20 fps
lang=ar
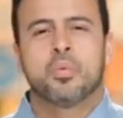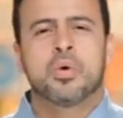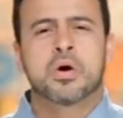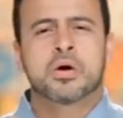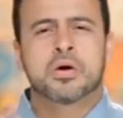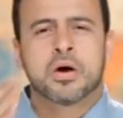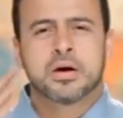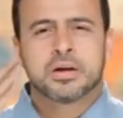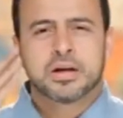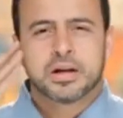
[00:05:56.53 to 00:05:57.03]

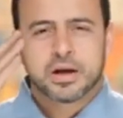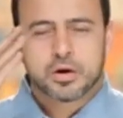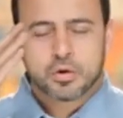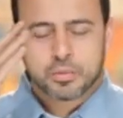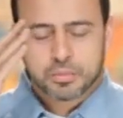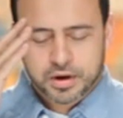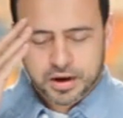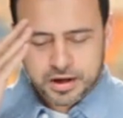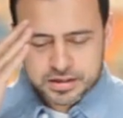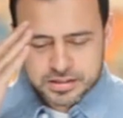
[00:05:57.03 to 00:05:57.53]
وقال
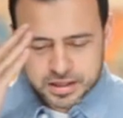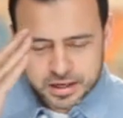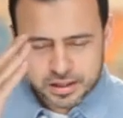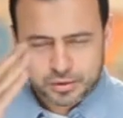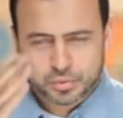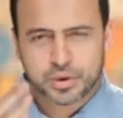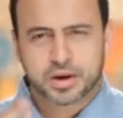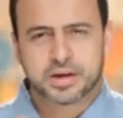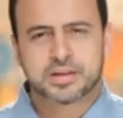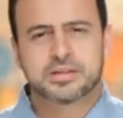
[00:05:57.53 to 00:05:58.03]
لهم
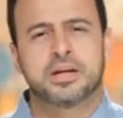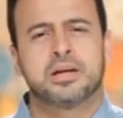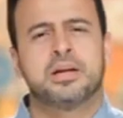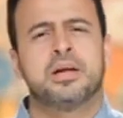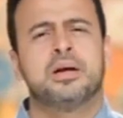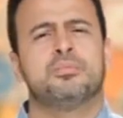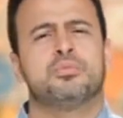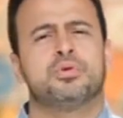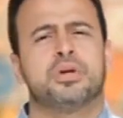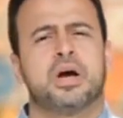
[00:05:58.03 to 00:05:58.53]
خزنتها
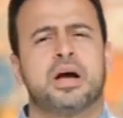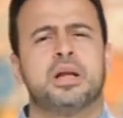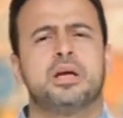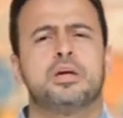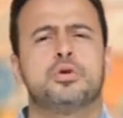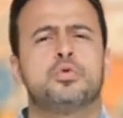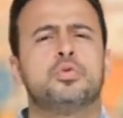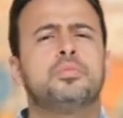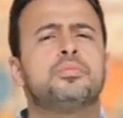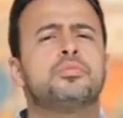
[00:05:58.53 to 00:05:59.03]
سلام
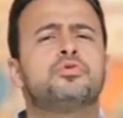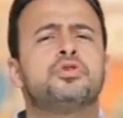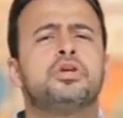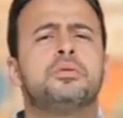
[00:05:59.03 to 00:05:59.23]
عليكم